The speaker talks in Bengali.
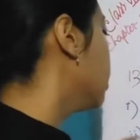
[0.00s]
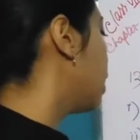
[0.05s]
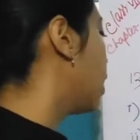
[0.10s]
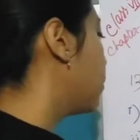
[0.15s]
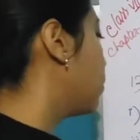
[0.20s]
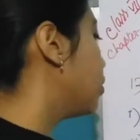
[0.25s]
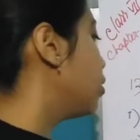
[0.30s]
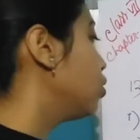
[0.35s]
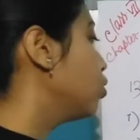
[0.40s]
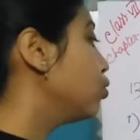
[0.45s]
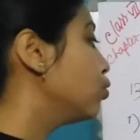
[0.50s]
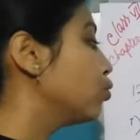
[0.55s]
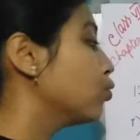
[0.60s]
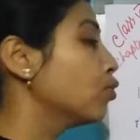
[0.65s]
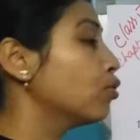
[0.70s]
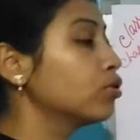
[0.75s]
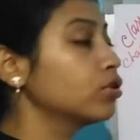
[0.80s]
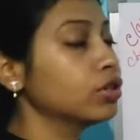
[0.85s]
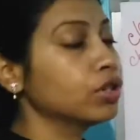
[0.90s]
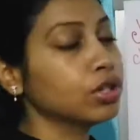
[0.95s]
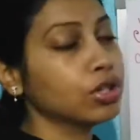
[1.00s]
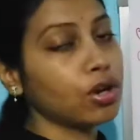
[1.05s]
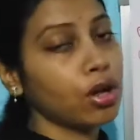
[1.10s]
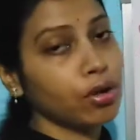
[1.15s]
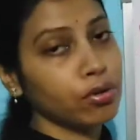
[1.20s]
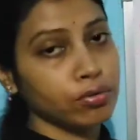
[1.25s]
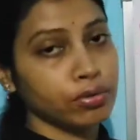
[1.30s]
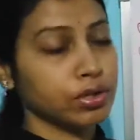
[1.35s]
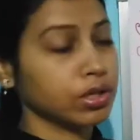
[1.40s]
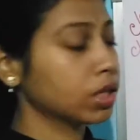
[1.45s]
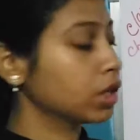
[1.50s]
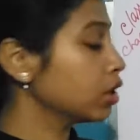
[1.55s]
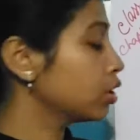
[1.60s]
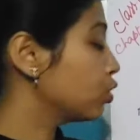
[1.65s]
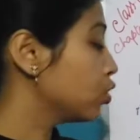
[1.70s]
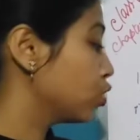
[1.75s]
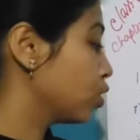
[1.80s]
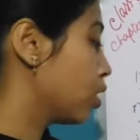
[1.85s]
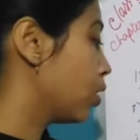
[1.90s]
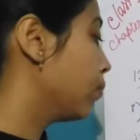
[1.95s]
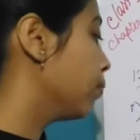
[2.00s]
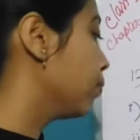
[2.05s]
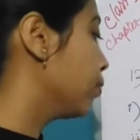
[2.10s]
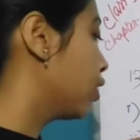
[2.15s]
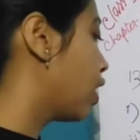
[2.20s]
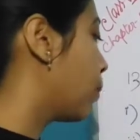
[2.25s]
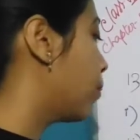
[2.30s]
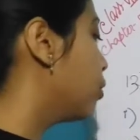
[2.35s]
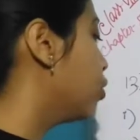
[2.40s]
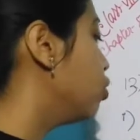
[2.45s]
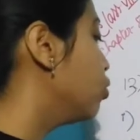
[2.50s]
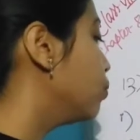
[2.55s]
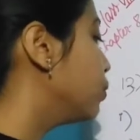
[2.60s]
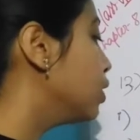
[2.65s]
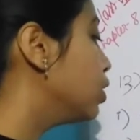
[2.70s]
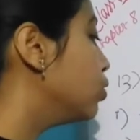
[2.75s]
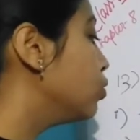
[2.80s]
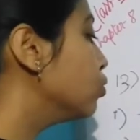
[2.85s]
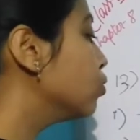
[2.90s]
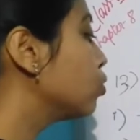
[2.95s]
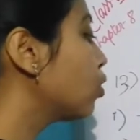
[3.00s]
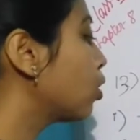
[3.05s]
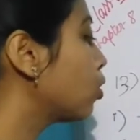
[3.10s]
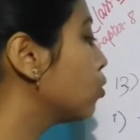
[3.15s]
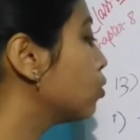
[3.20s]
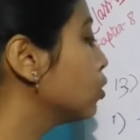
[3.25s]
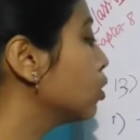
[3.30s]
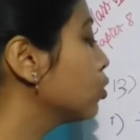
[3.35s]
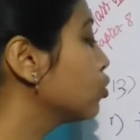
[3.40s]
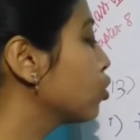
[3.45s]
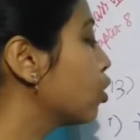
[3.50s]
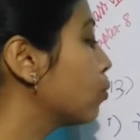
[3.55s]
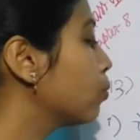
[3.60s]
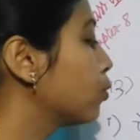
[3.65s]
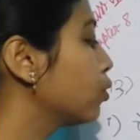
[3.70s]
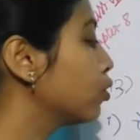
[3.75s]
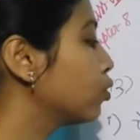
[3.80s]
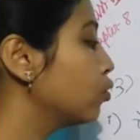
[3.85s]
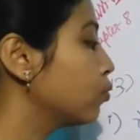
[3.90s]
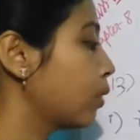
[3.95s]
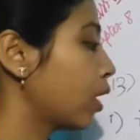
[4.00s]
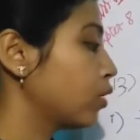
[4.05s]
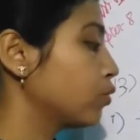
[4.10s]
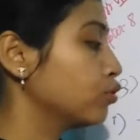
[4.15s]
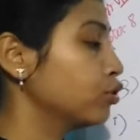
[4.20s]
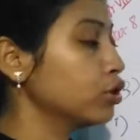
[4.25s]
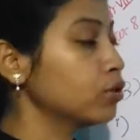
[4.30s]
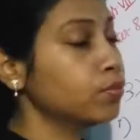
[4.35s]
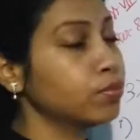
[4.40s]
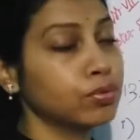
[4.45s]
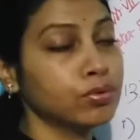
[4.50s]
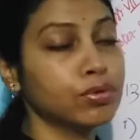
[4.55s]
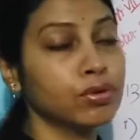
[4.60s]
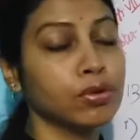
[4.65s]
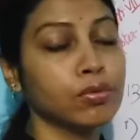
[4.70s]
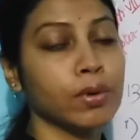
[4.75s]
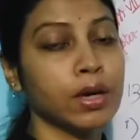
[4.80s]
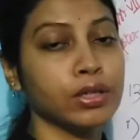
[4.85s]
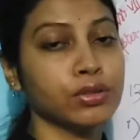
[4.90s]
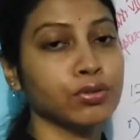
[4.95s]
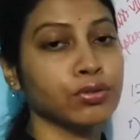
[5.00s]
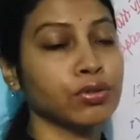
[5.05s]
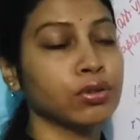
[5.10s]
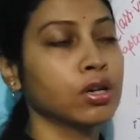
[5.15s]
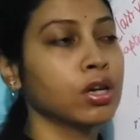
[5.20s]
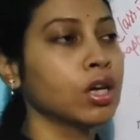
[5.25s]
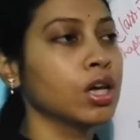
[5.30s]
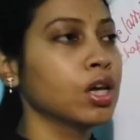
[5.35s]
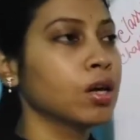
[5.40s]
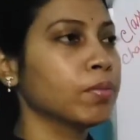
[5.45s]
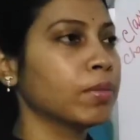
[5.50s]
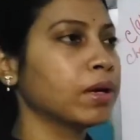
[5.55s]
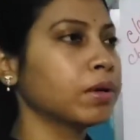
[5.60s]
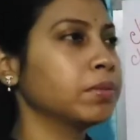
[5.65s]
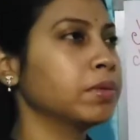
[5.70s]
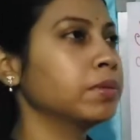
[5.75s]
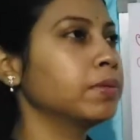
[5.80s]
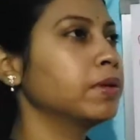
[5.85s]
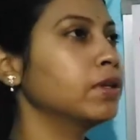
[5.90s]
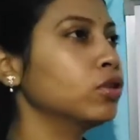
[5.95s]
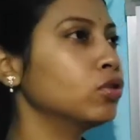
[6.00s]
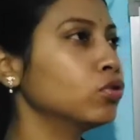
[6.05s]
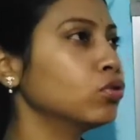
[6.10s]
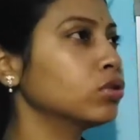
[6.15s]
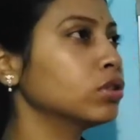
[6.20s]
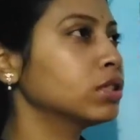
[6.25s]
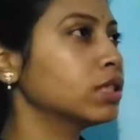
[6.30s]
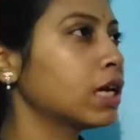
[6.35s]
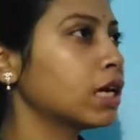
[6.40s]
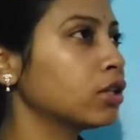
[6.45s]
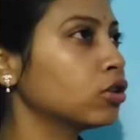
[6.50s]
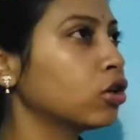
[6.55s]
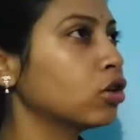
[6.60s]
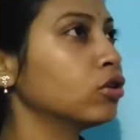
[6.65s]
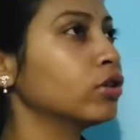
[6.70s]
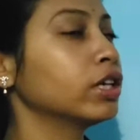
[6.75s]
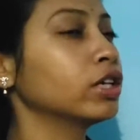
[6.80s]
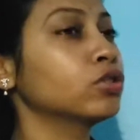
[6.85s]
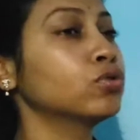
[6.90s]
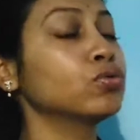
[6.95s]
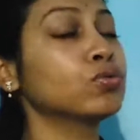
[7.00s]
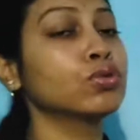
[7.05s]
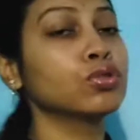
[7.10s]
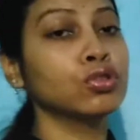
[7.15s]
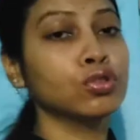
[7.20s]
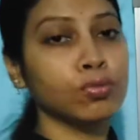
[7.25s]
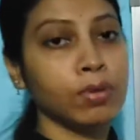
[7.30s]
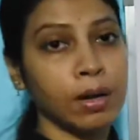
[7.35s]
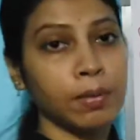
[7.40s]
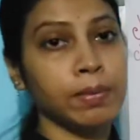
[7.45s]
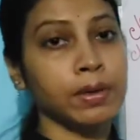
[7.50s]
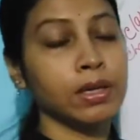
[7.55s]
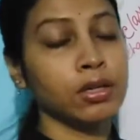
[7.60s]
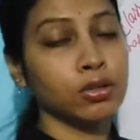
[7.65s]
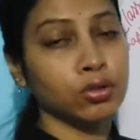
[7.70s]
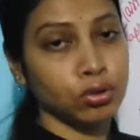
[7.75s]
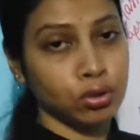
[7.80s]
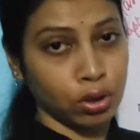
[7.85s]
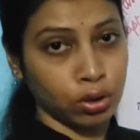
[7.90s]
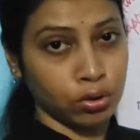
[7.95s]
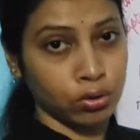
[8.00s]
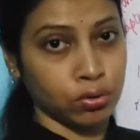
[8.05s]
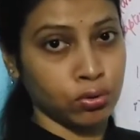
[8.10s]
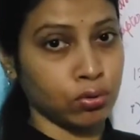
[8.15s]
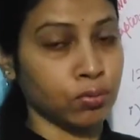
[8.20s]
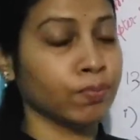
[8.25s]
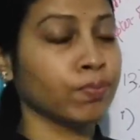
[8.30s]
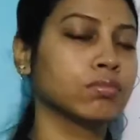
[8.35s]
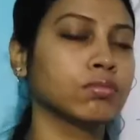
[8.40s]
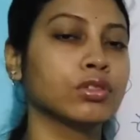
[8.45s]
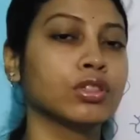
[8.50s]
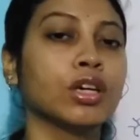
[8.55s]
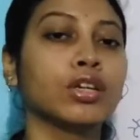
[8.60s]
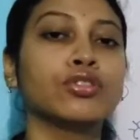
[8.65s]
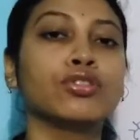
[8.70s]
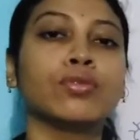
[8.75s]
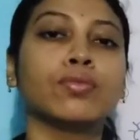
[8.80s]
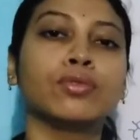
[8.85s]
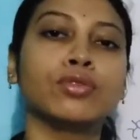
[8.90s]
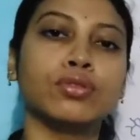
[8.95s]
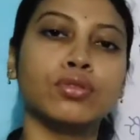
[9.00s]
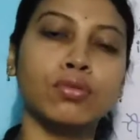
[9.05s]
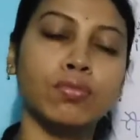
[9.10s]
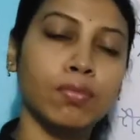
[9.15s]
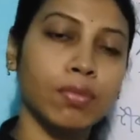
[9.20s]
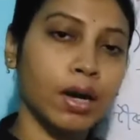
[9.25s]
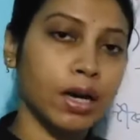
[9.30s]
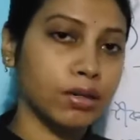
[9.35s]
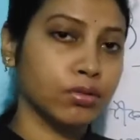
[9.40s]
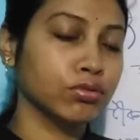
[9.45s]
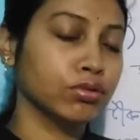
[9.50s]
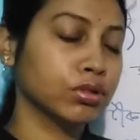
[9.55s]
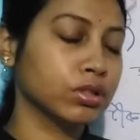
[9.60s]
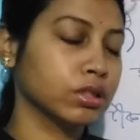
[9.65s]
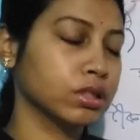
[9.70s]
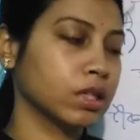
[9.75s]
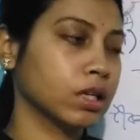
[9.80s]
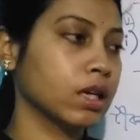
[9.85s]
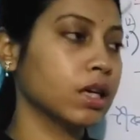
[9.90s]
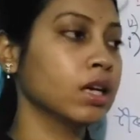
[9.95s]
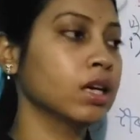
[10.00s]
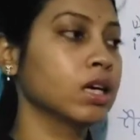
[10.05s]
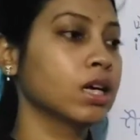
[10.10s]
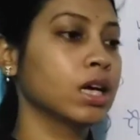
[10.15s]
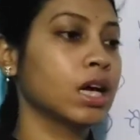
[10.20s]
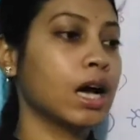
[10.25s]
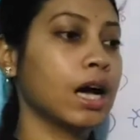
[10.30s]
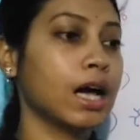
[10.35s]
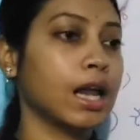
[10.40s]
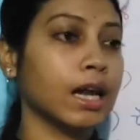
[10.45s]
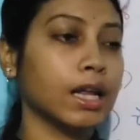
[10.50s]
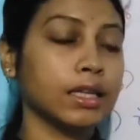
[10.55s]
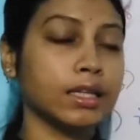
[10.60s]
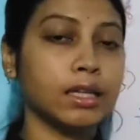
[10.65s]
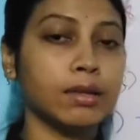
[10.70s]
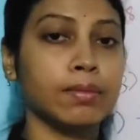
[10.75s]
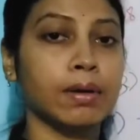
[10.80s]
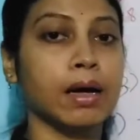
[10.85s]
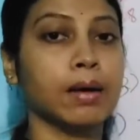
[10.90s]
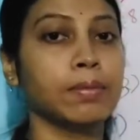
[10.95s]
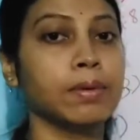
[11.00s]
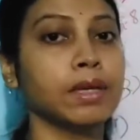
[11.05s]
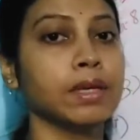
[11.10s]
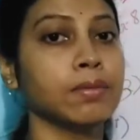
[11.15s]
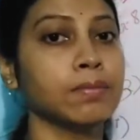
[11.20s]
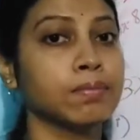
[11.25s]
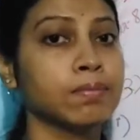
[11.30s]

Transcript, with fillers: তারপর হলো রোগ নির্ণয় ও চিকিৎসা তারপর হলো ভিন্ন দক্ষতা সম্পন্ন মানুষের পুনর্বাসন মানে বিভিন্ন যারা ধরো একটু অন্যভাবে দক্ষ সেই সমস্ত মানুষকে আলাদাভাবে